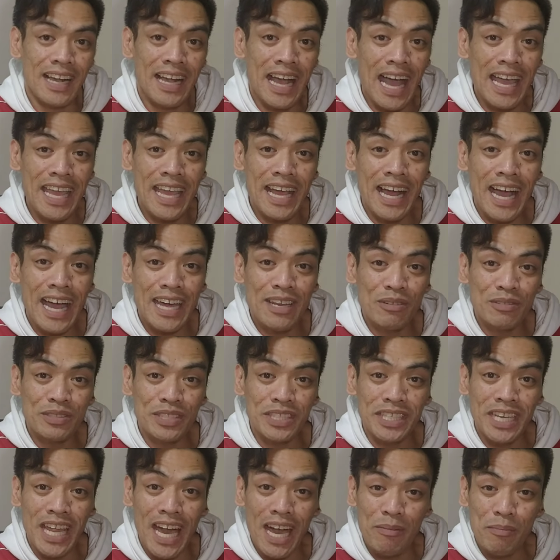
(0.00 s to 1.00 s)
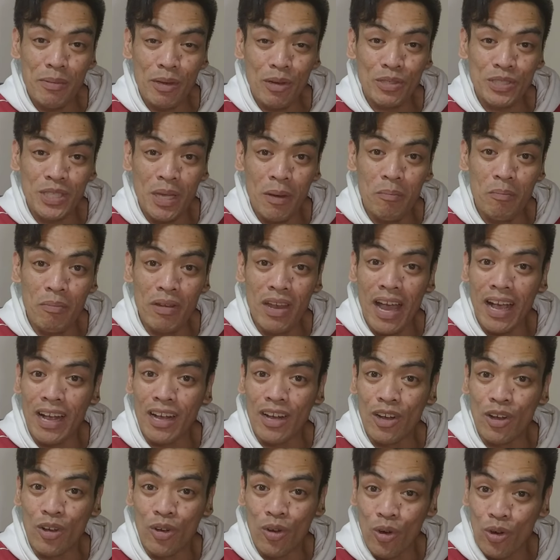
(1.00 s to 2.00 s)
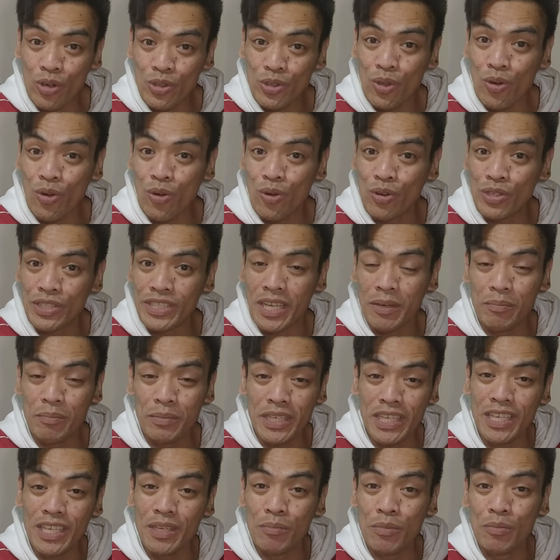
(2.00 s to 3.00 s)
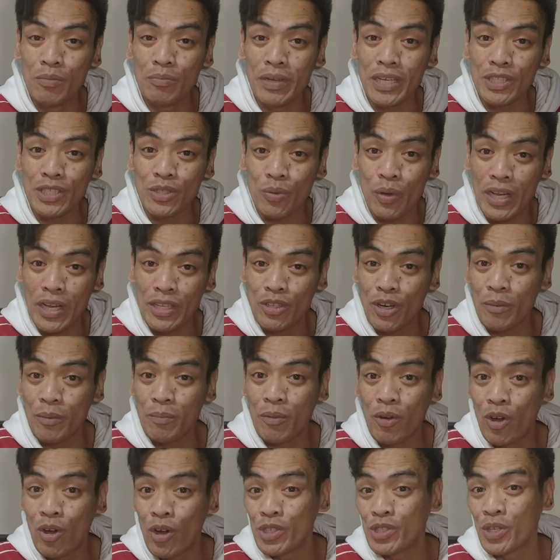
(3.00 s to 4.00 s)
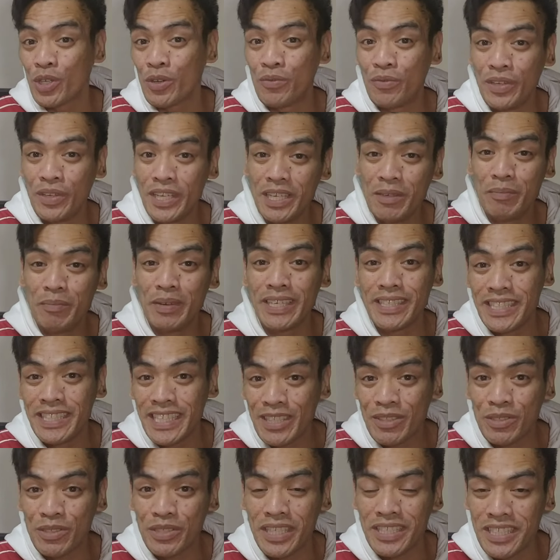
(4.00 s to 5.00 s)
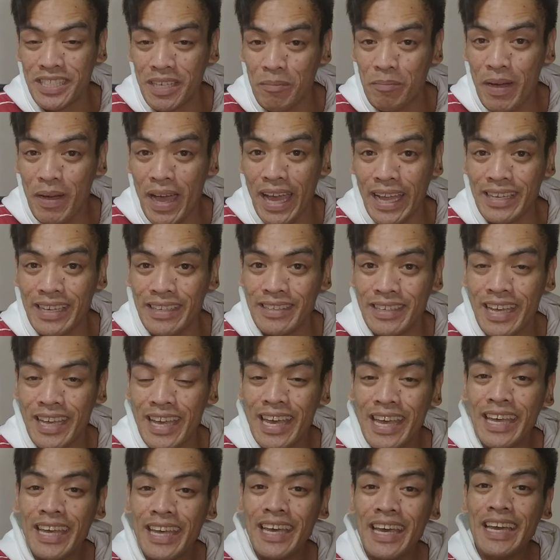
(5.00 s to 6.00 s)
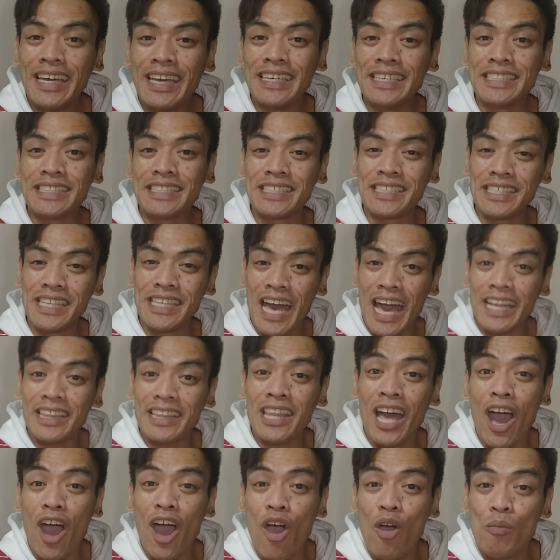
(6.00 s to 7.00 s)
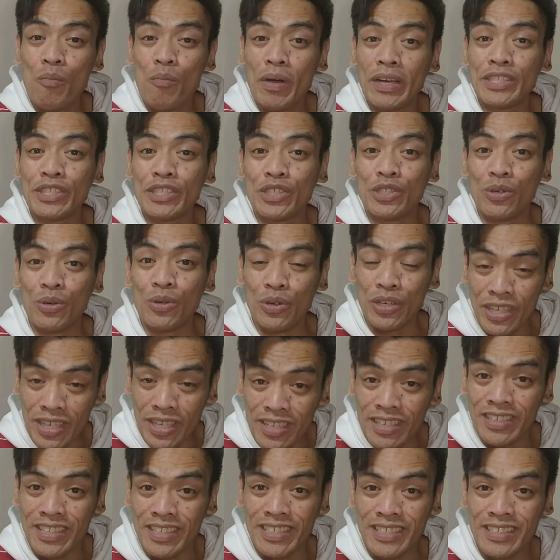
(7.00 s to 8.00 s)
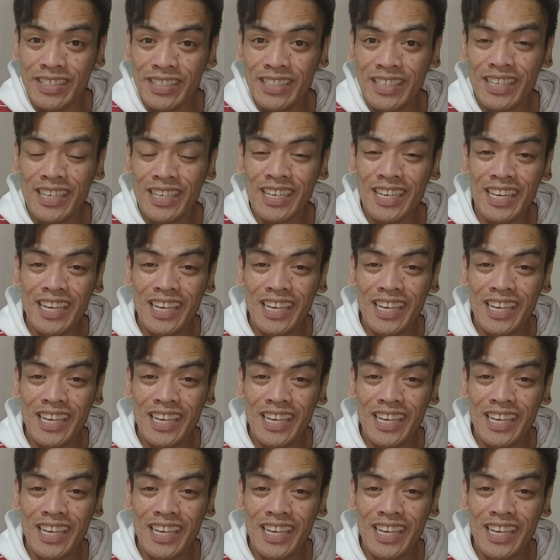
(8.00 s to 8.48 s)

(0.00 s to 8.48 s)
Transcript: Kagaya nga nung sinabi ko sa vlog ko tungkol sa minimum na sweldo of cost of living dito sa Japan, it's not how much you earn,